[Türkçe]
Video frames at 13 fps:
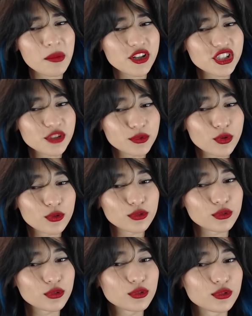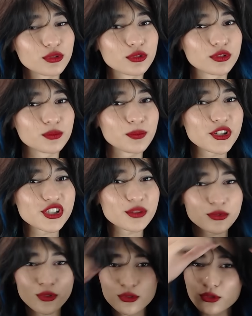Başımı döndürdün.
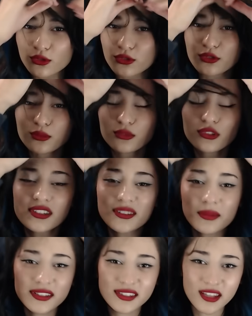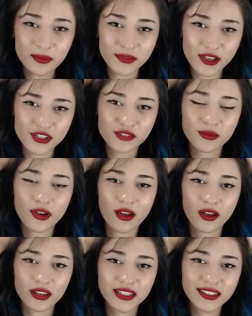Başımı döndürdün. Bu nasıl bir
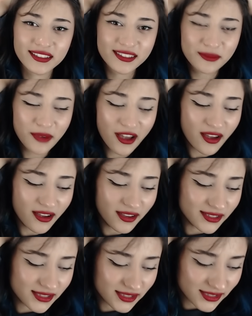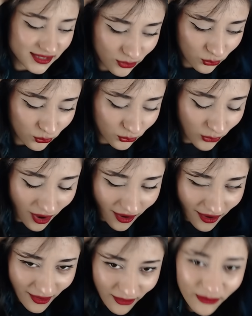hesaplaşma? İnanılmaz.
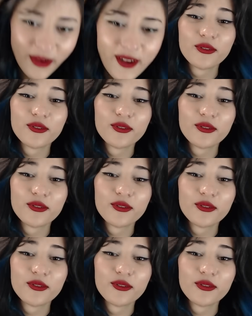Wow.